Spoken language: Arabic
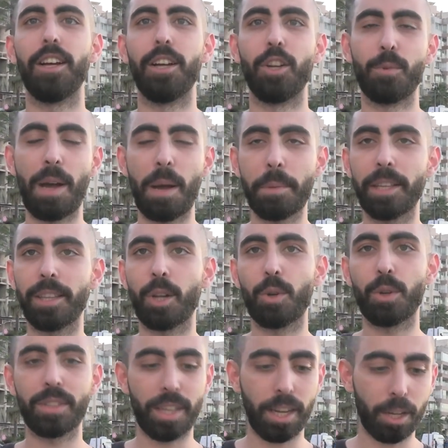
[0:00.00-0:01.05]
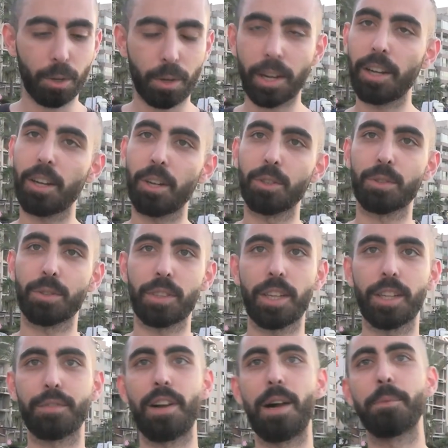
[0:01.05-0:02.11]
انه ما عم يقدروا يسكروا كل
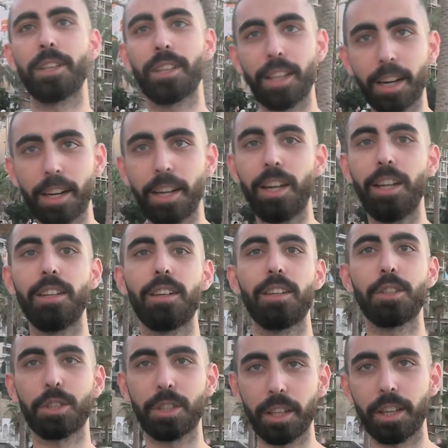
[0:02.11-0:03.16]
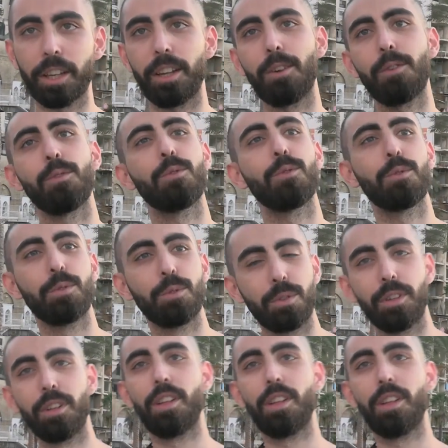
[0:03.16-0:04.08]
القسطات فعم نضطر نحن نشتغل و...